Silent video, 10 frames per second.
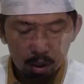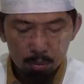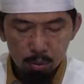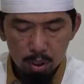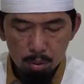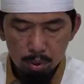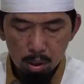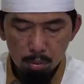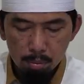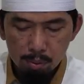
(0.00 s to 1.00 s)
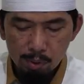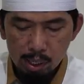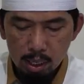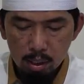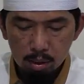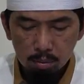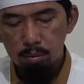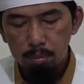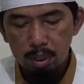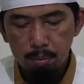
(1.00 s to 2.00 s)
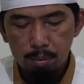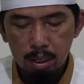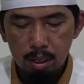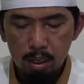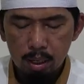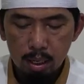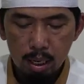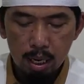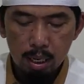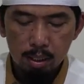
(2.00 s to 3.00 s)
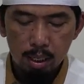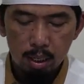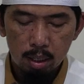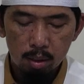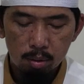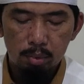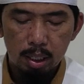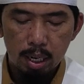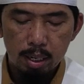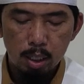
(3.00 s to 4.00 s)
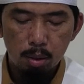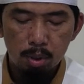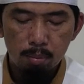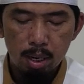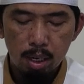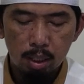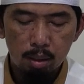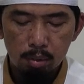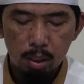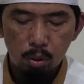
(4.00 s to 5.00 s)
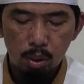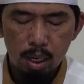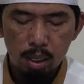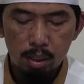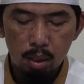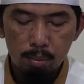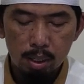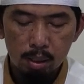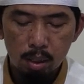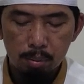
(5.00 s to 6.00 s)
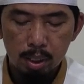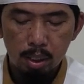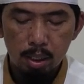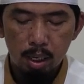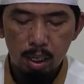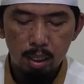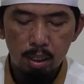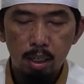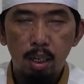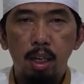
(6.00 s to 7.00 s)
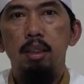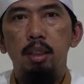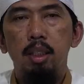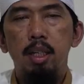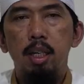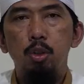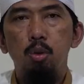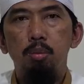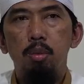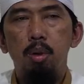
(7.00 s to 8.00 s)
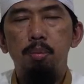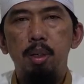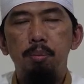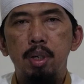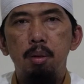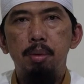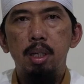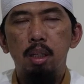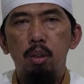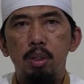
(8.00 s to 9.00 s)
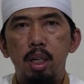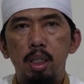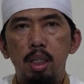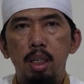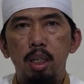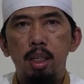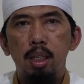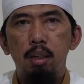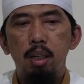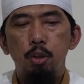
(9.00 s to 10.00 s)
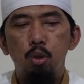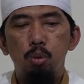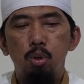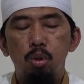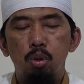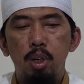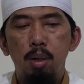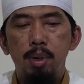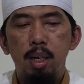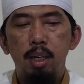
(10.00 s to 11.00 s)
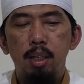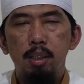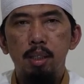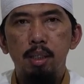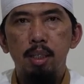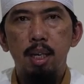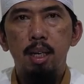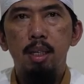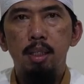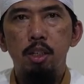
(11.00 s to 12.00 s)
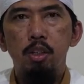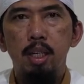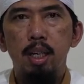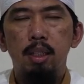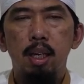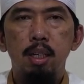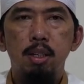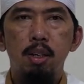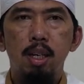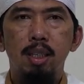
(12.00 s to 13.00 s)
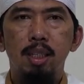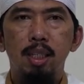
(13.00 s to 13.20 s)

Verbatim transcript: kemudian beliau membawakan beberapa asar dari Anas bin Malik dan juga asar para tabi'in yang lainnya dijadikan jum, apa pendapat atau dalil oleh jumhur ulama tentang disyariatkannya salat